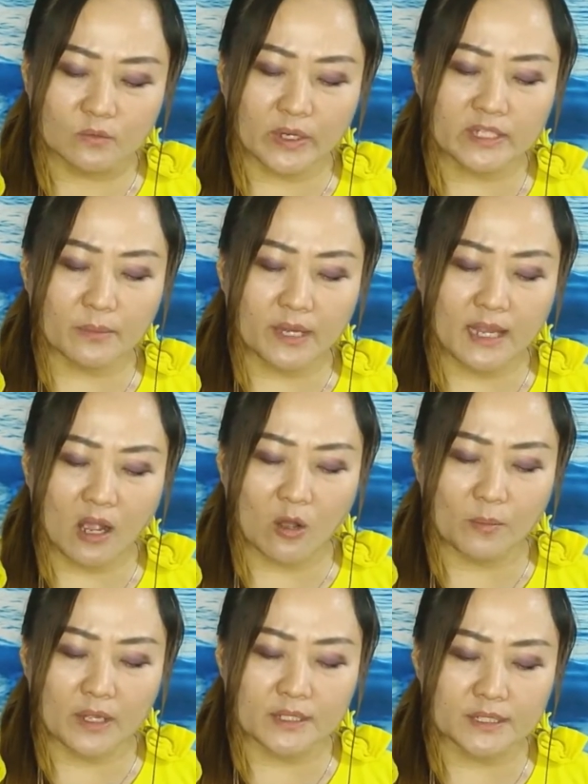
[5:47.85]
为什么
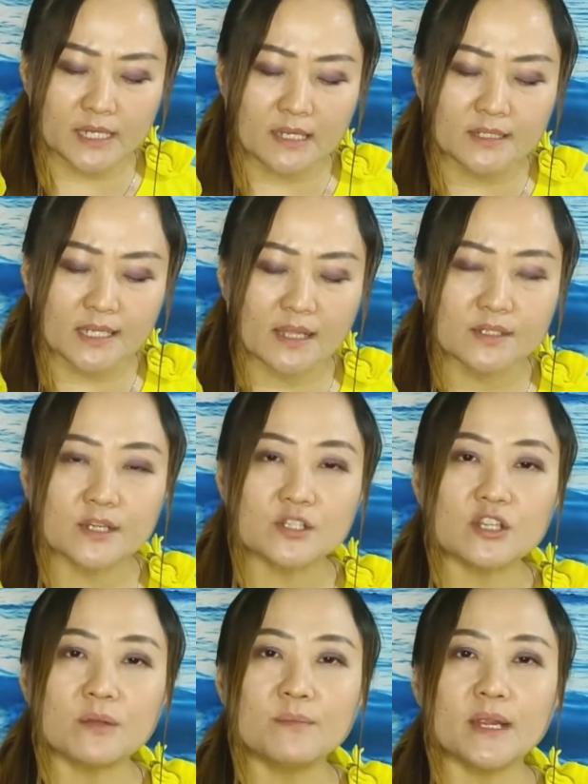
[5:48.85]
要我们献上这个
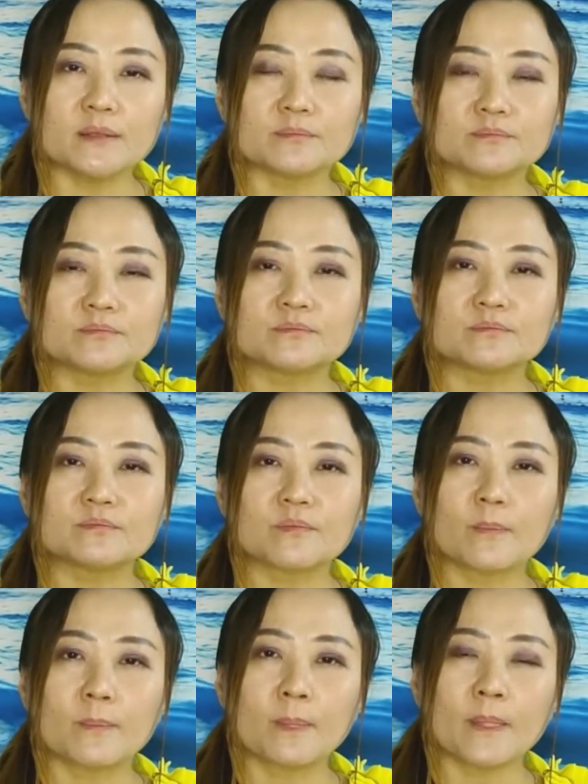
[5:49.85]
生命？
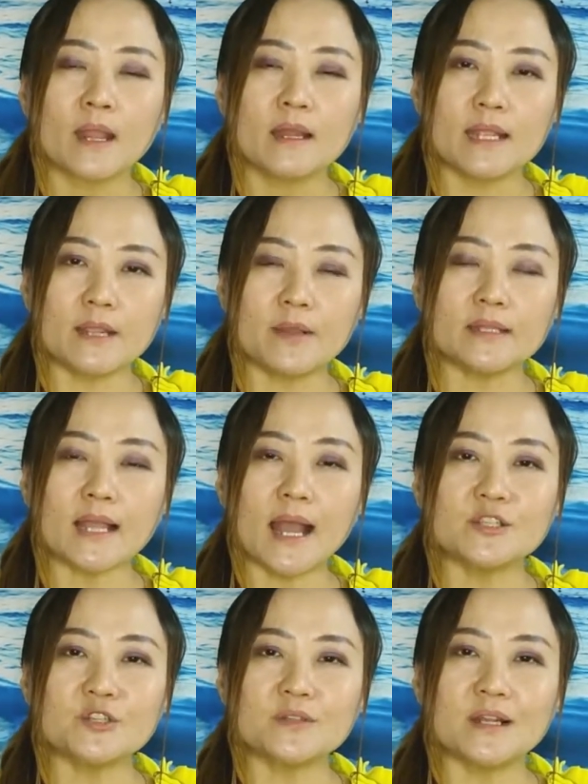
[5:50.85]
因为
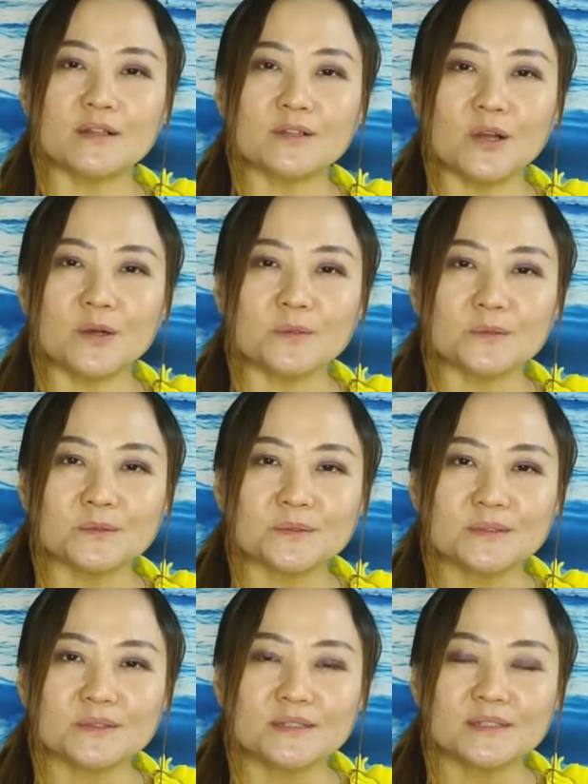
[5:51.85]
他就能够。
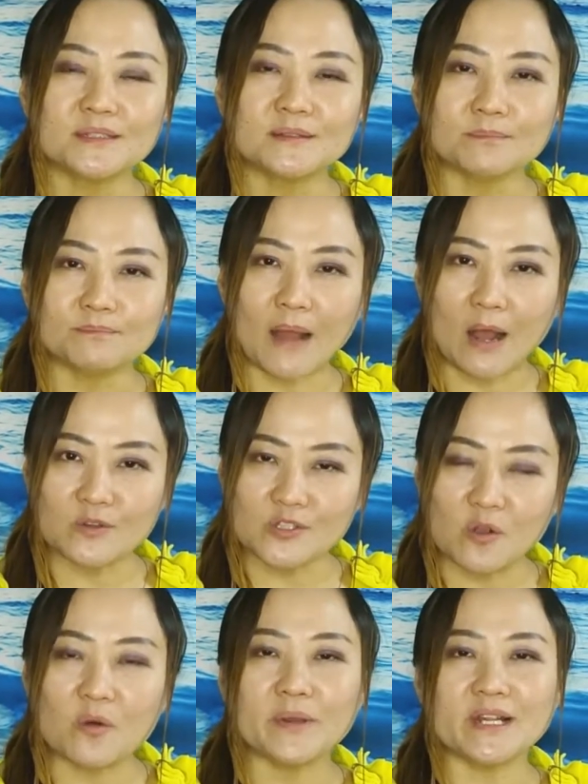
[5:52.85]
保
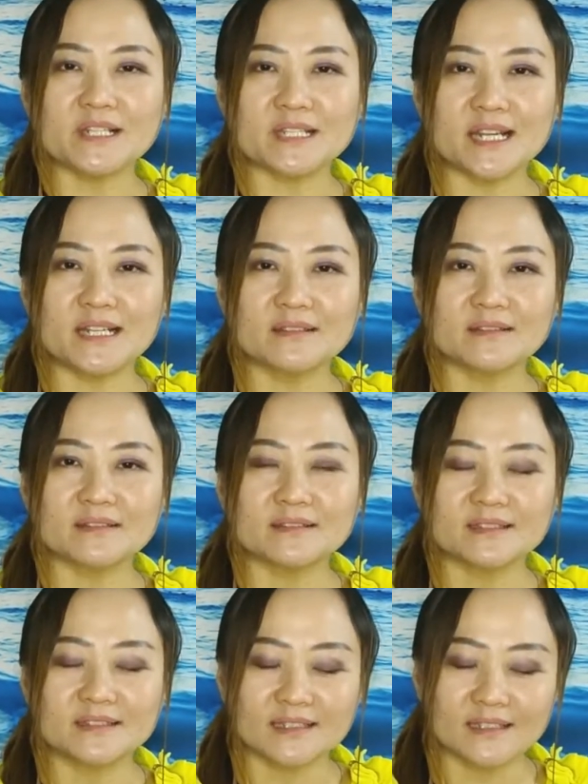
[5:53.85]
守我们的心，
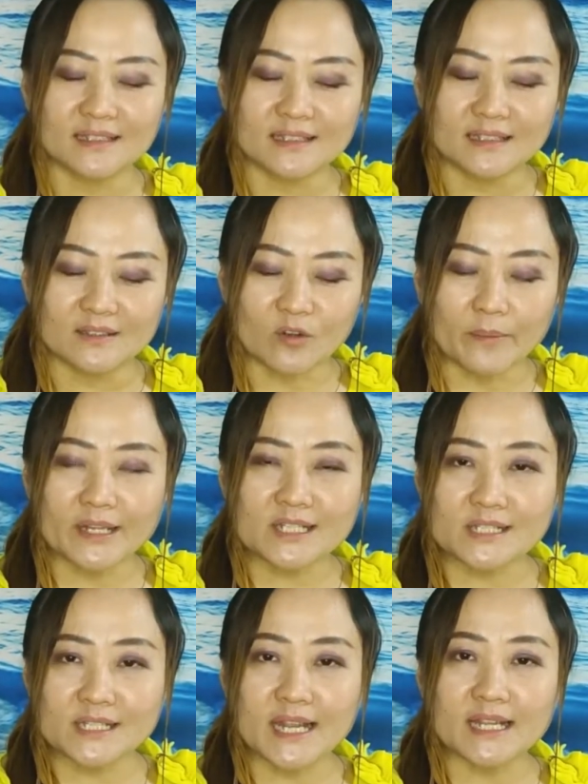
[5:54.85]
我们的
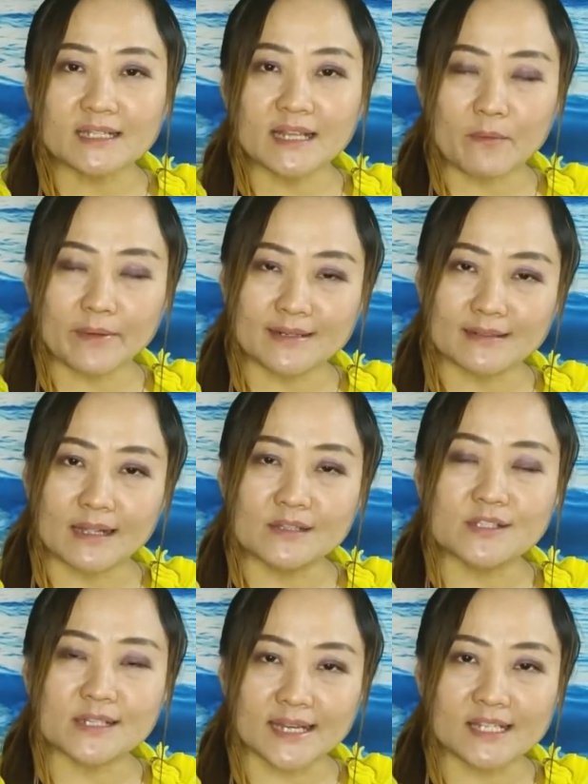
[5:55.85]
心跟我们的
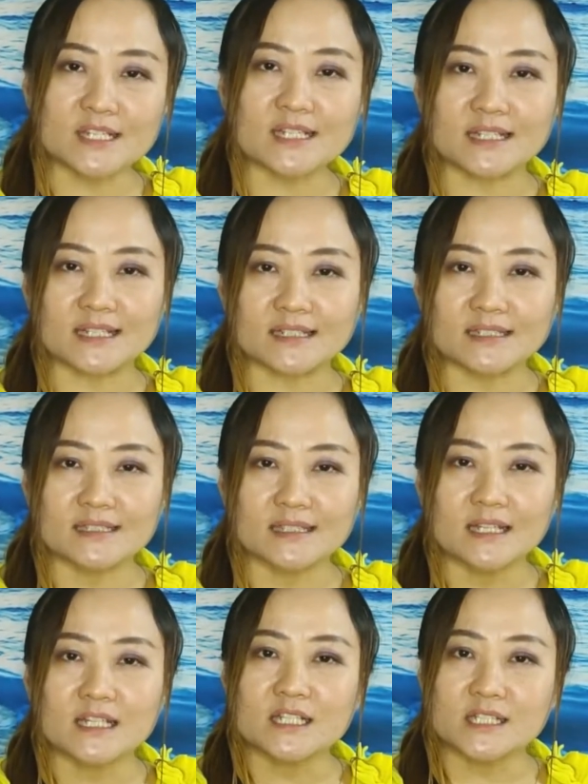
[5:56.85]
人是一起的，
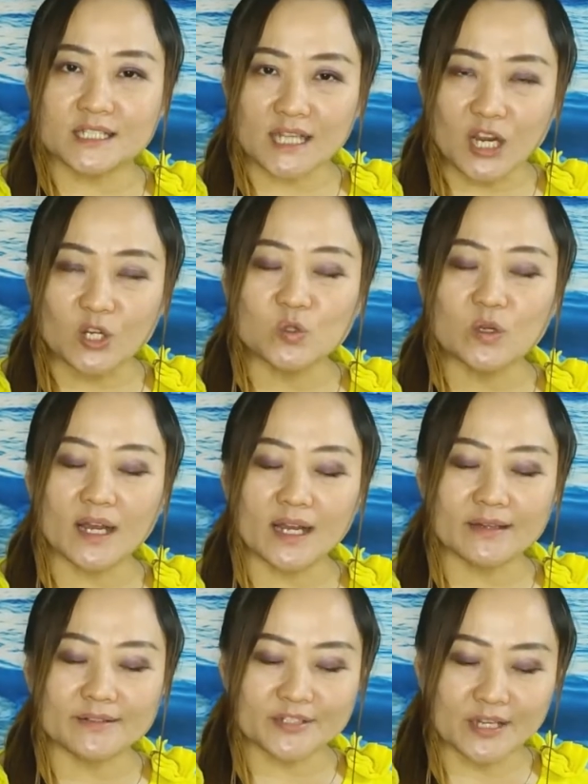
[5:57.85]
心如
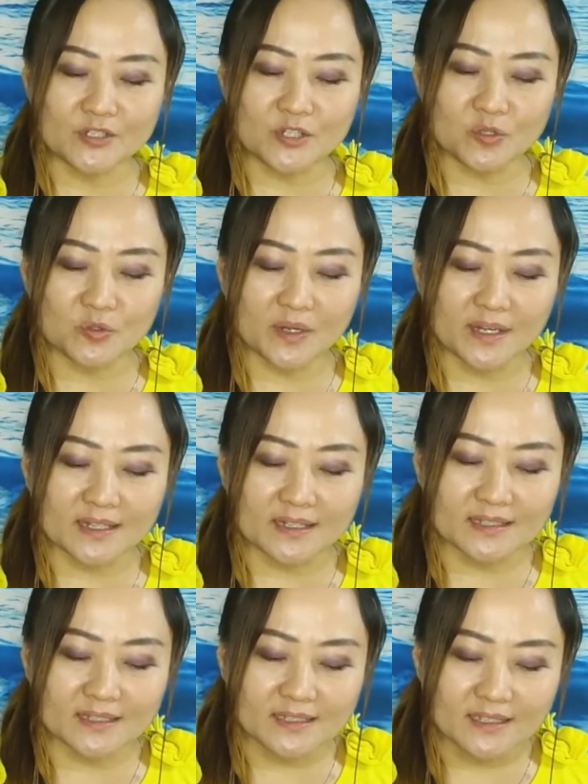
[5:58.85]
何，人就如何。
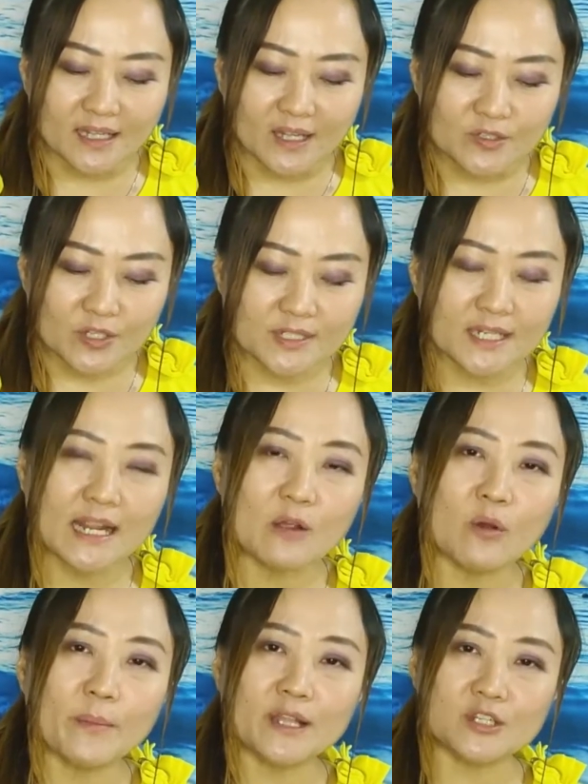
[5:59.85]
所以今
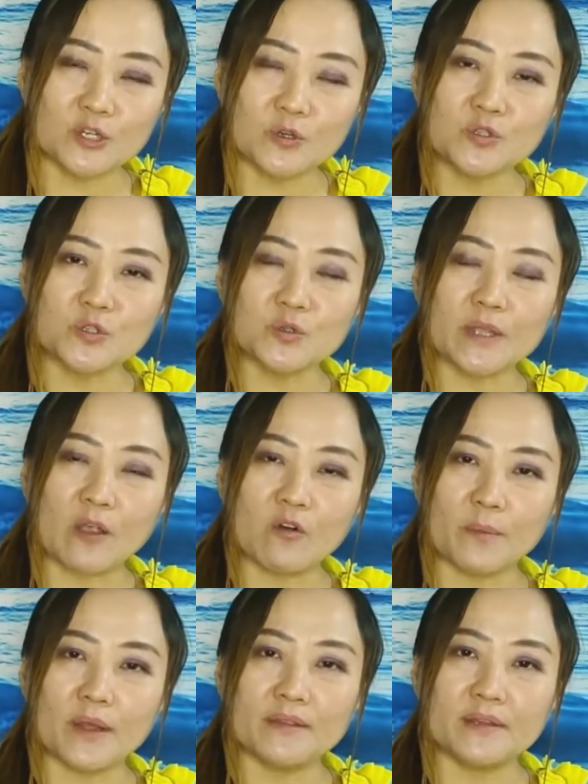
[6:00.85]
天我们要求主给
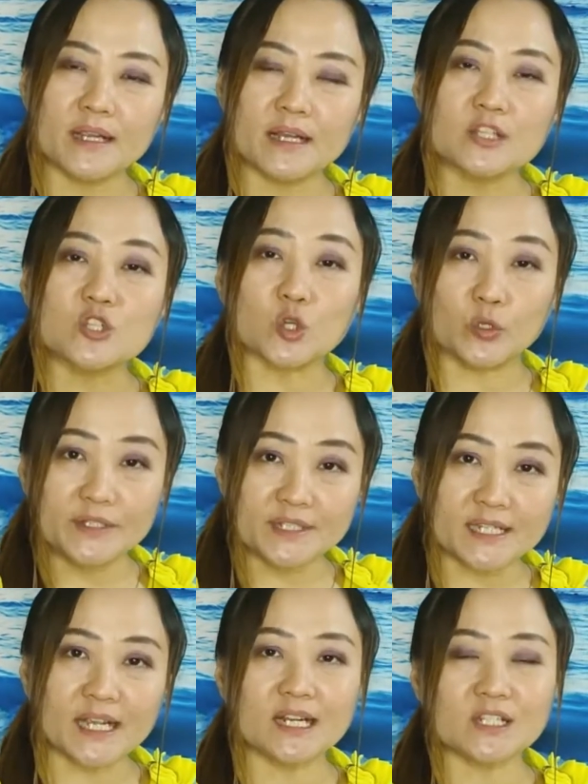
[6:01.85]
我们一个
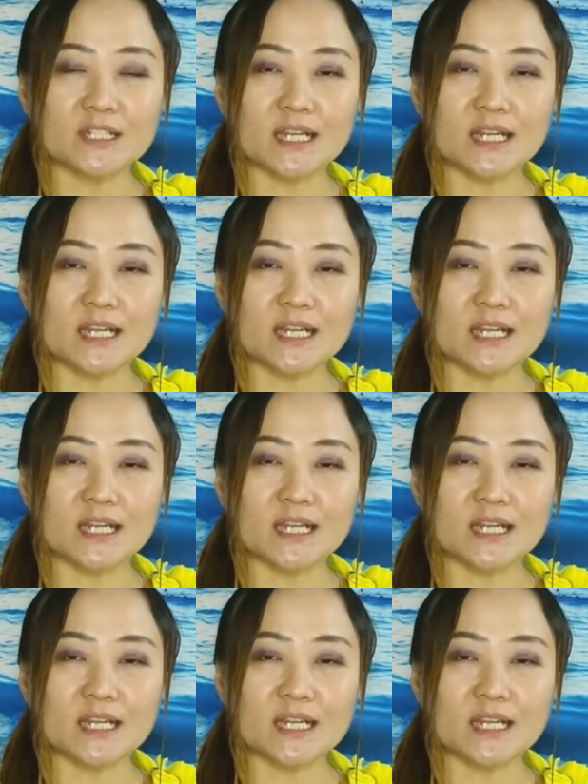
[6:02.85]
纯洁